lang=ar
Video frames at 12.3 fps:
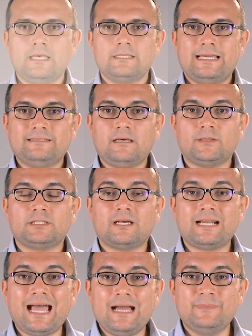ساعتها
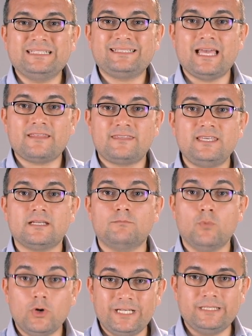بضطر أعمل تأثير
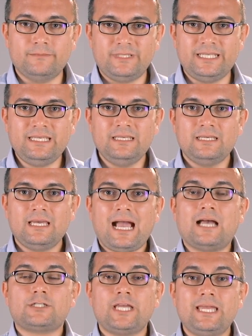مؤلم ليه
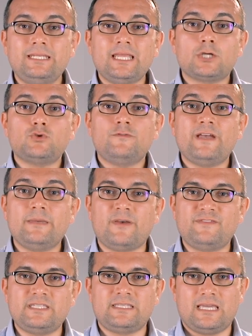عشان أشوف
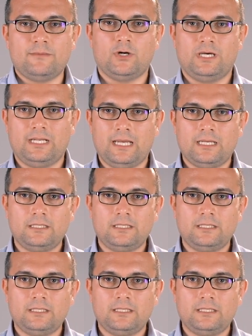هيبقى فيه استجابة ولا لأ